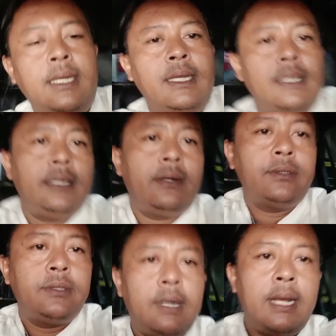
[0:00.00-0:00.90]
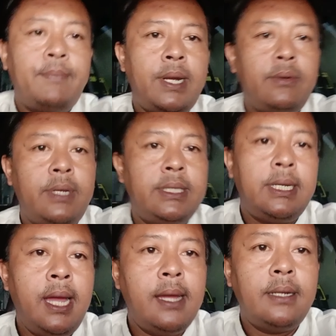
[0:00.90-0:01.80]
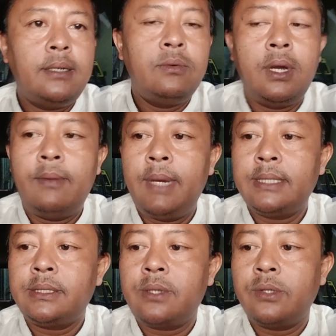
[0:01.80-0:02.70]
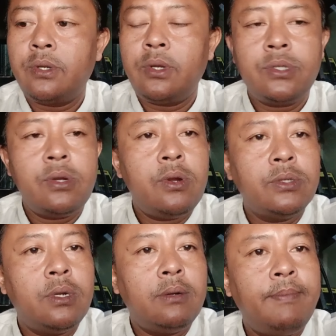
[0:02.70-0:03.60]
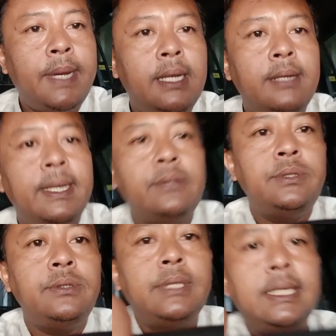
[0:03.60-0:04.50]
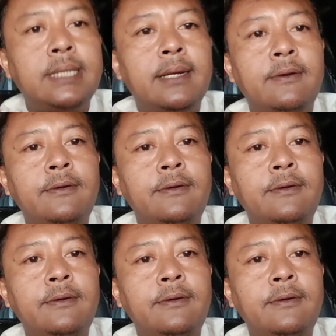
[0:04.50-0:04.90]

di 0823 1200 0457 ya sayangku